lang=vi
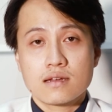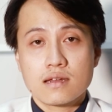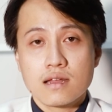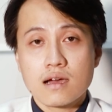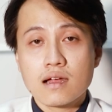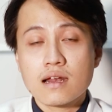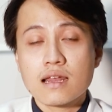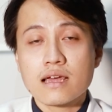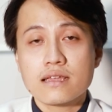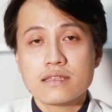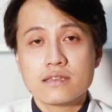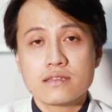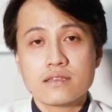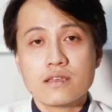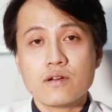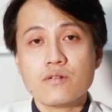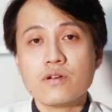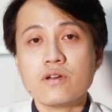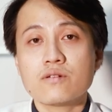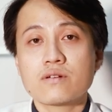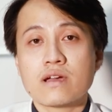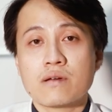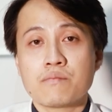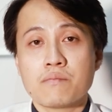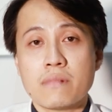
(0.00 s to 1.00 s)
Đó là những dấu
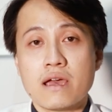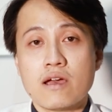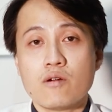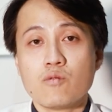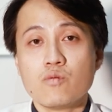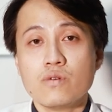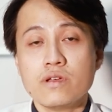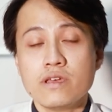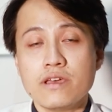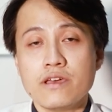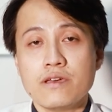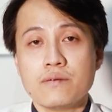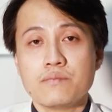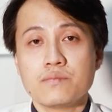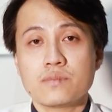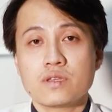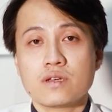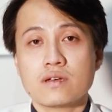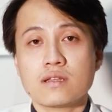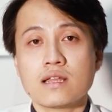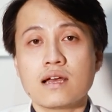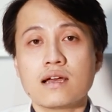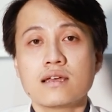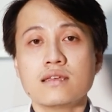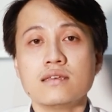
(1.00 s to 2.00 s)
hiệu cảnh báo nguy hiểm
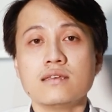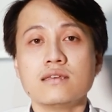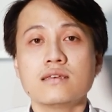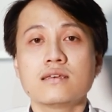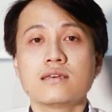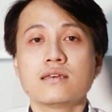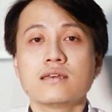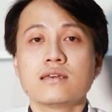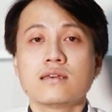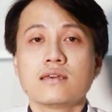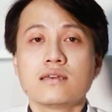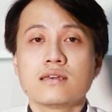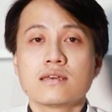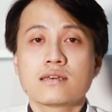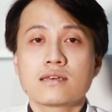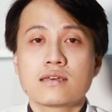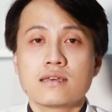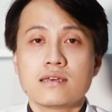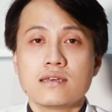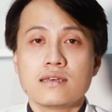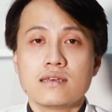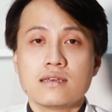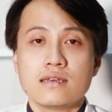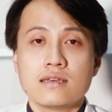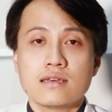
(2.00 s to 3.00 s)
cho thấy
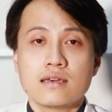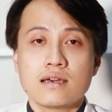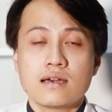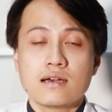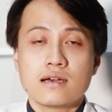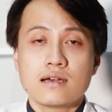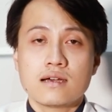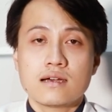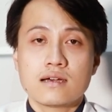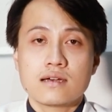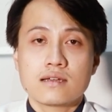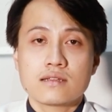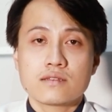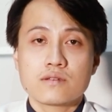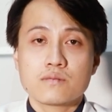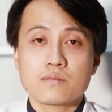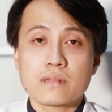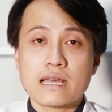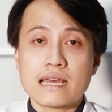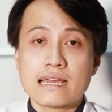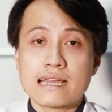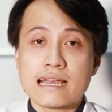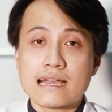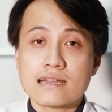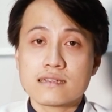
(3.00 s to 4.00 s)
khi chúng
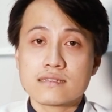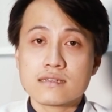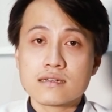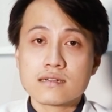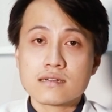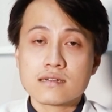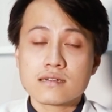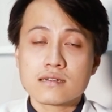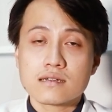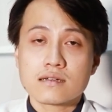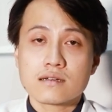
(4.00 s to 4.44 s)
ta gắng sức